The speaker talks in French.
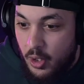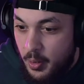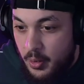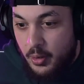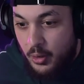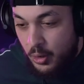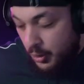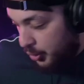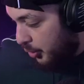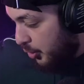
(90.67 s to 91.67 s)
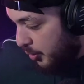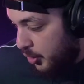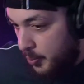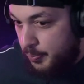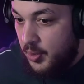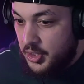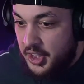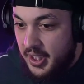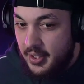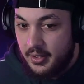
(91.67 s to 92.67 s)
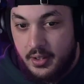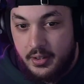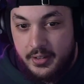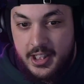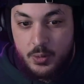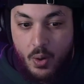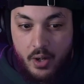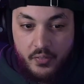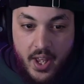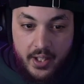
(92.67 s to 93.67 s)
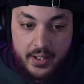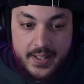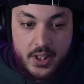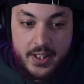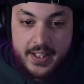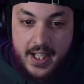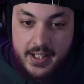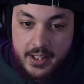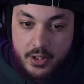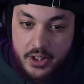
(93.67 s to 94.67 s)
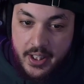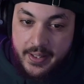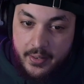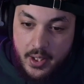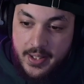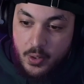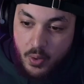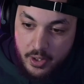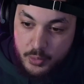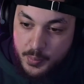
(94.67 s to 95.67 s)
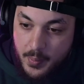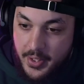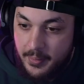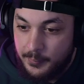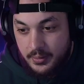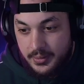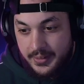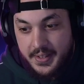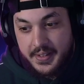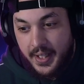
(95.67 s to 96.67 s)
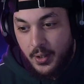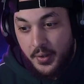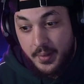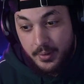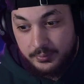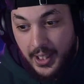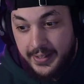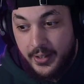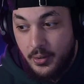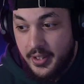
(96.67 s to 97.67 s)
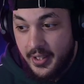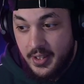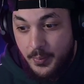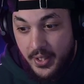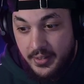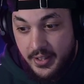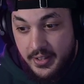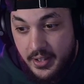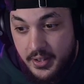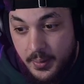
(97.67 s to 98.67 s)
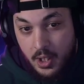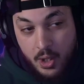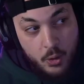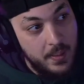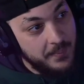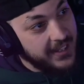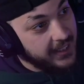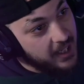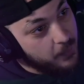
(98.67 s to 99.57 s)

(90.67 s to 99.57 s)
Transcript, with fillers: le, le, plancher, il soit en verre et que, et que j'ai un aquarium sous mes pieds. Ça, ça serait incroyable. Hein. Avec des requins et des piranhas qui nagent. Ou même derrière